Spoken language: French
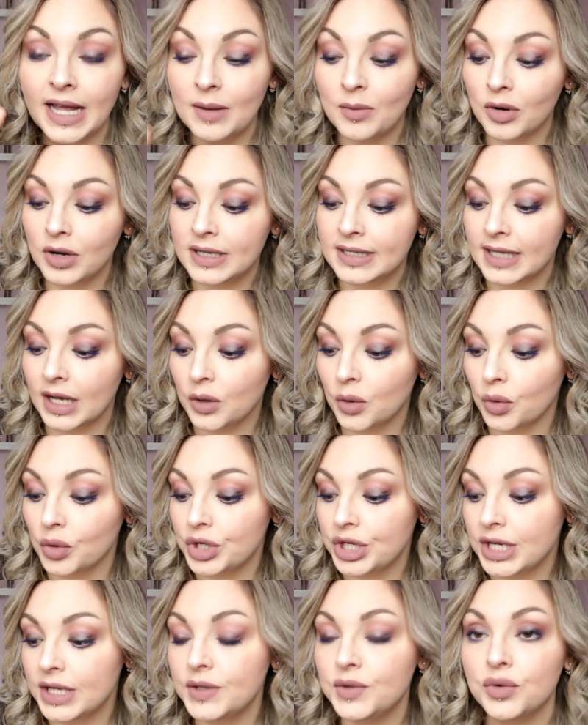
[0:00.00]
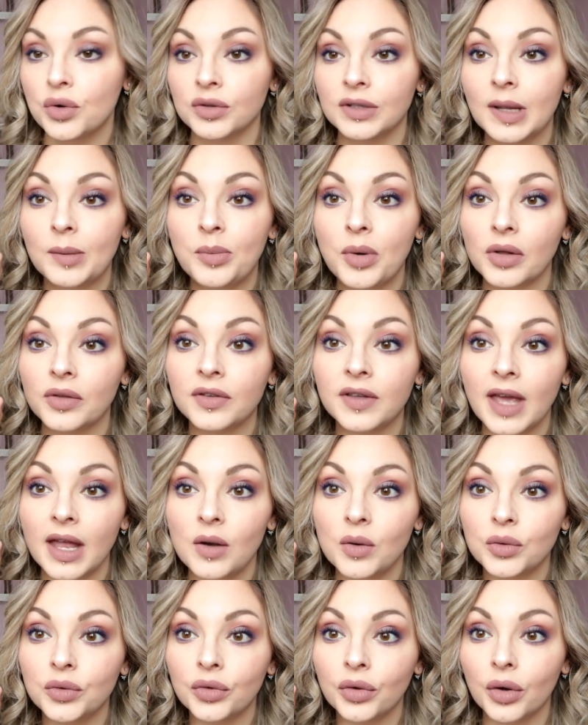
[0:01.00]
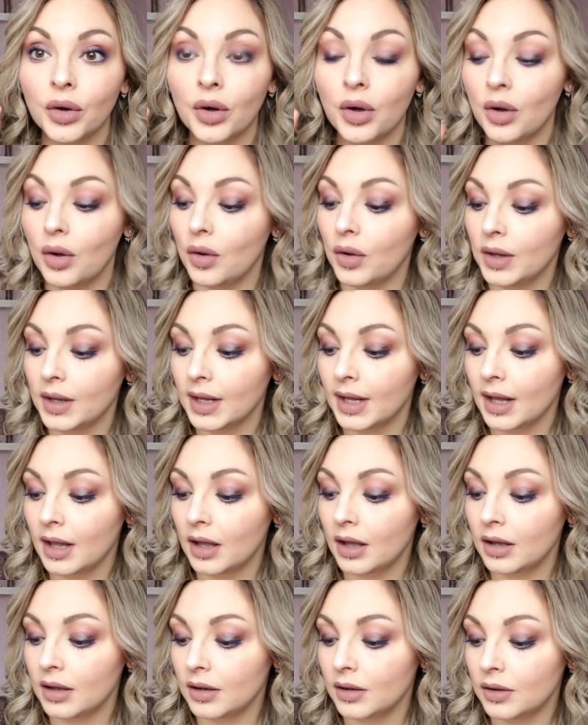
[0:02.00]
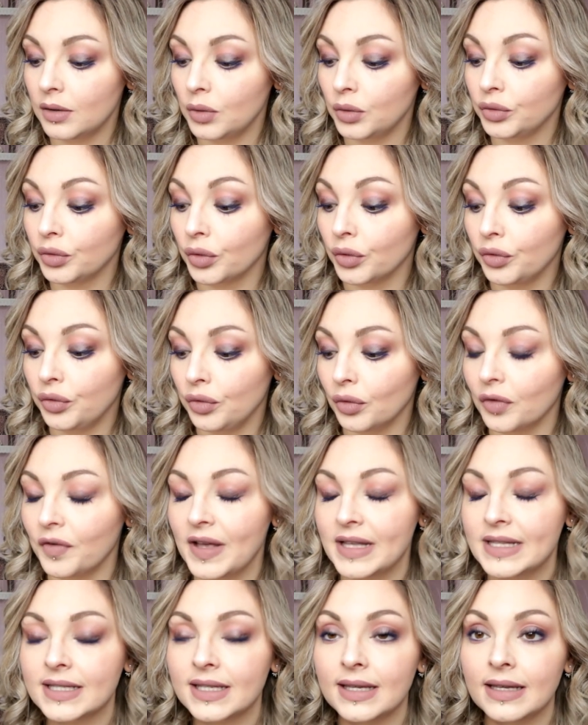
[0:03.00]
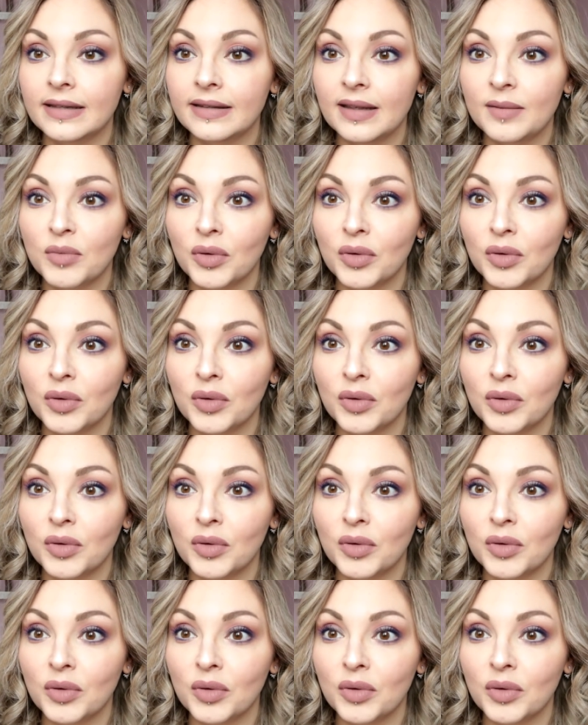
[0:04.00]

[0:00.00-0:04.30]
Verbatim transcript: également les accrocher sur n'importe quelle autre, autre surface qui est